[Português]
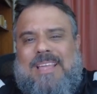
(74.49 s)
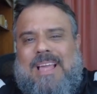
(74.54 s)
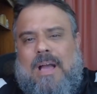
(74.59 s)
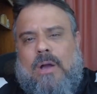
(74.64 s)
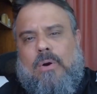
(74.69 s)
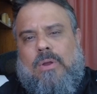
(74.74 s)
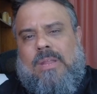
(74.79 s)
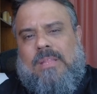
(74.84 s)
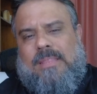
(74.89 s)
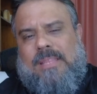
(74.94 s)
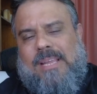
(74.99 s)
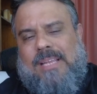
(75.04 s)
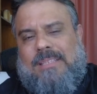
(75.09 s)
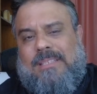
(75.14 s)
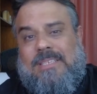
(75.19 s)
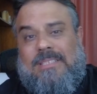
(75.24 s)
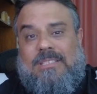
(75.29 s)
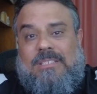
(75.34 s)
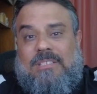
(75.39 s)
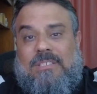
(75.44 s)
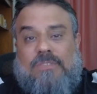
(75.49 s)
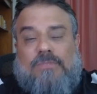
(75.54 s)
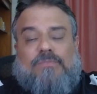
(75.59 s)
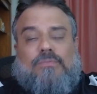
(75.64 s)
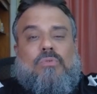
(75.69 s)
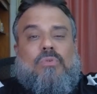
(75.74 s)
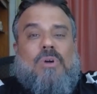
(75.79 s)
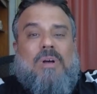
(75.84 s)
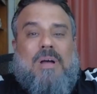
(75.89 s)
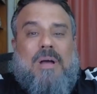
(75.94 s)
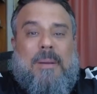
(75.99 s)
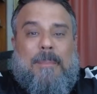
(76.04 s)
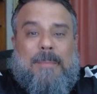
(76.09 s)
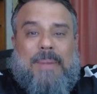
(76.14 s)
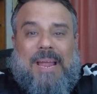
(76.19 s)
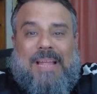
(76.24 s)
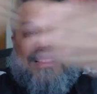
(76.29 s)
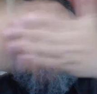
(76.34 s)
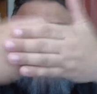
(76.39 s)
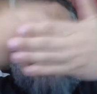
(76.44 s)
E agora tem adesivo
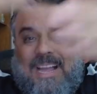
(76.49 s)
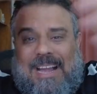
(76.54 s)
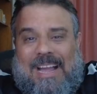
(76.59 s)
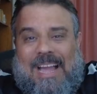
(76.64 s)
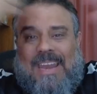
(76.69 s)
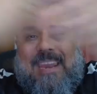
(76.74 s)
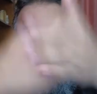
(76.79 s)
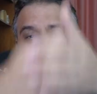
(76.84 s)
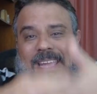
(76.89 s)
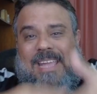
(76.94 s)
para atacar